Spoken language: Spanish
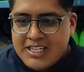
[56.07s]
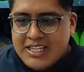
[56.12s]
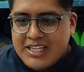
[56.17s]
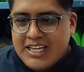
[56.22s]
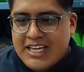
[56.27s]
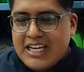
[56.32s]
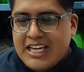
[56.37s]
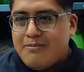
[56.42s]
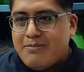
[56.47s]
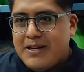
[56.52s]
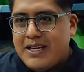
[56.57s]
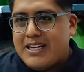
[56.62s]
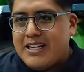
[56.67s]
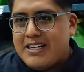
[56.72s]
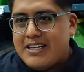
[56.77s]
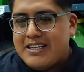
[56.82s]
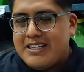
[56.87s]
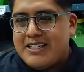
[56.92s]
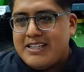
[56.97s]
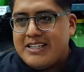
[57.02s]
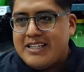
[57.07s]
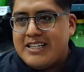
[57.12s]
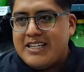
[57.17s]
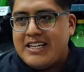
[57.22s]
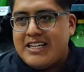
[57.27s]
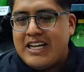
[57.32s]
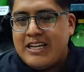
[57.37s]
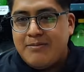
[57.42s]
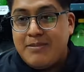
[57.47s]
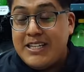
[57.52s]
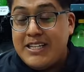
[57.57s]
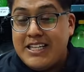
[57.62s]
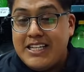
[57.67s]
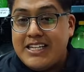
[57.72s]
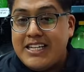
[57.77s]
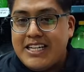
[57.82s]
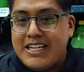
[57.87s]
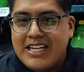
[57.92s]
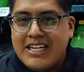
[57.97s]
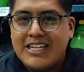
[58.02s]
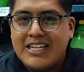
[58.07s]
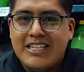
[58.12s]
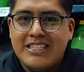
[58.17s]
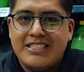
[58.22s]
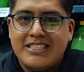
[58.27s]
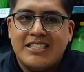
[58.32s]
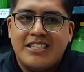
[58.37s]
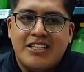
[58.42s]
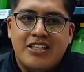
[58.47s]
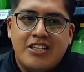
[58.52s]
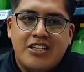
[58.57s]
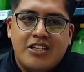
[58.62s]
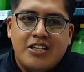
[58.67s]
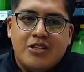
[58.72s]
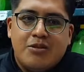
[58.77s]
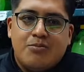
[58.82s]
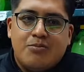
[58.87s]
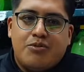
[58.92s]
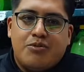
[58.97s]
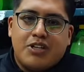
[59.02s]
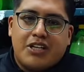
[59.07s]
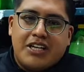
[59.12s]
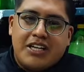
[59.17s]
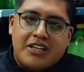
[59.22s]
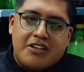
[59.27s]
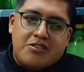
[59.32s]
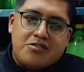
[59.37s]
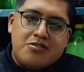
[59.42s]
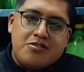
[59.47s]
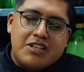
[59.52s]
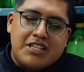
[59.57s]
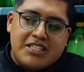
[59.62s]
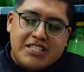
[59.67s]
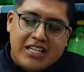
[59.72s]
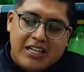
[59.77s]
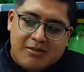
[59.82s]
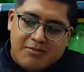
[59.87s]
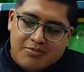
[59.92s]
El ver, el vender recargas porque yo decía,